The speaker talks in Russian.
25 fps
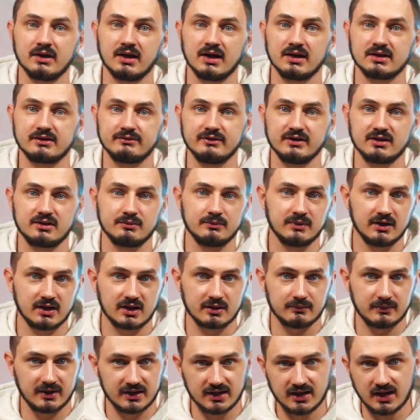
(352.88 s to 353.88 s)
на твит
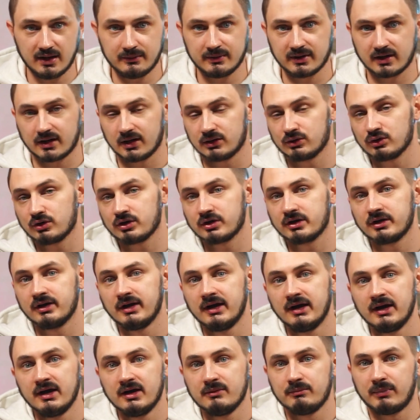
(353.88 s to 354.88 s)
мэра Майами, который
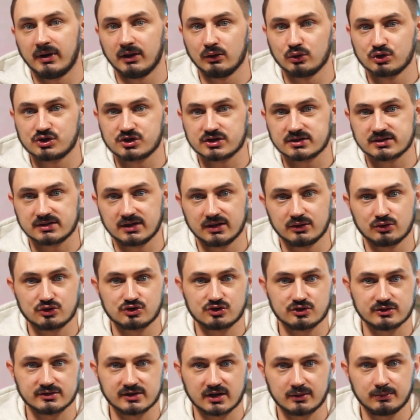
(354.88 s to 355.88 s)
получит
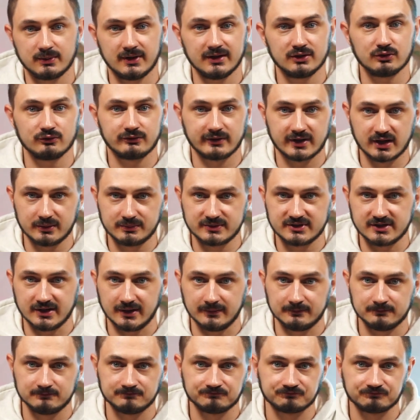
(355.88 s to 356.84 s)
следующую зарплату в крипте –